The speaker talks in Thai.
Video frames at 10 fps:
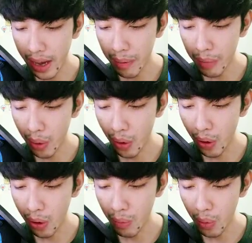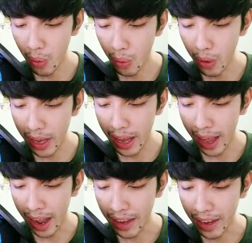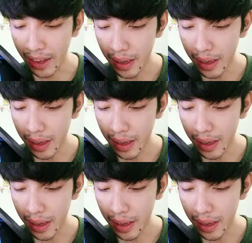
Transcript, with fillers: นะครับผมโอ้โหละลาย